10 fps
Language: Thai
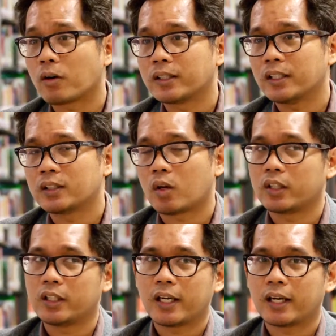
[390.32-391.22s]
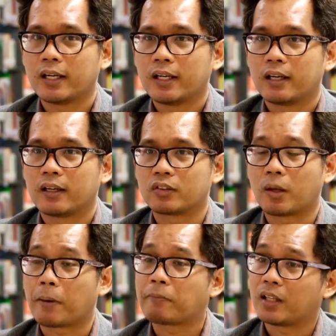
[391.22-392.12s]
คที่ตอนนี้เนี่ยเส
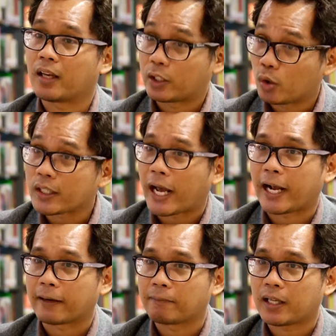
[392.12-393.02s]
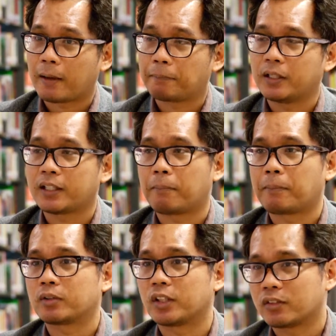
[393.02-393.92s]
พรับสื่อหลายช่องทางนะครับพฤติกรรม
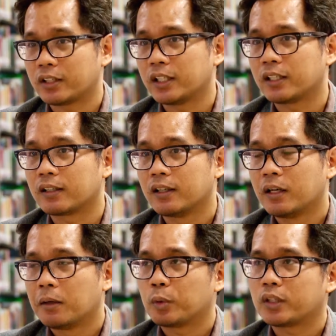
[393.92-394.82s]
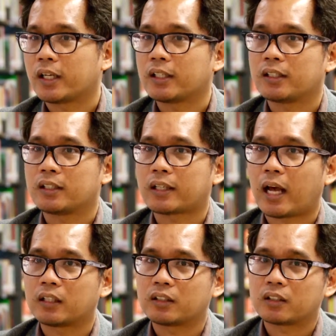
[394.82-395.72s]
มัลติสกรีนเพราะฉะนั้น
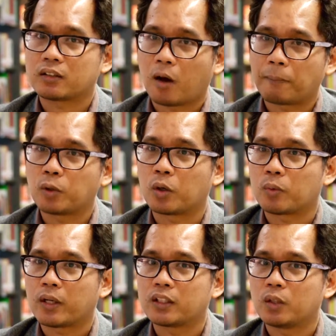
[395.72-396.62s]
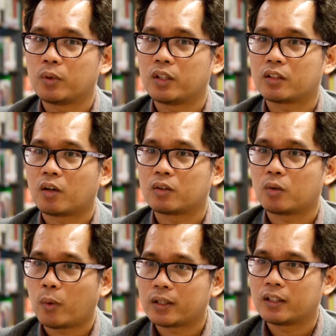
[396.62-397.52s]
การจะตอบโจทย์ว่าทีวีดิจิตอล
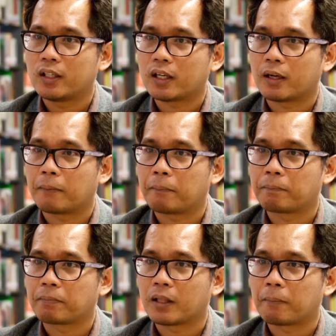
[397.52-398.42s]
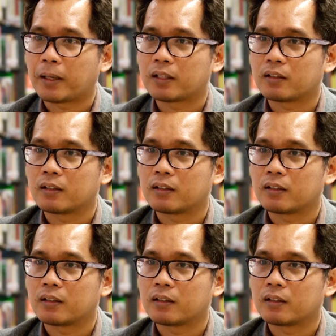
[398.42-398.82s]
ทุกวันนี้เนี่ยมัน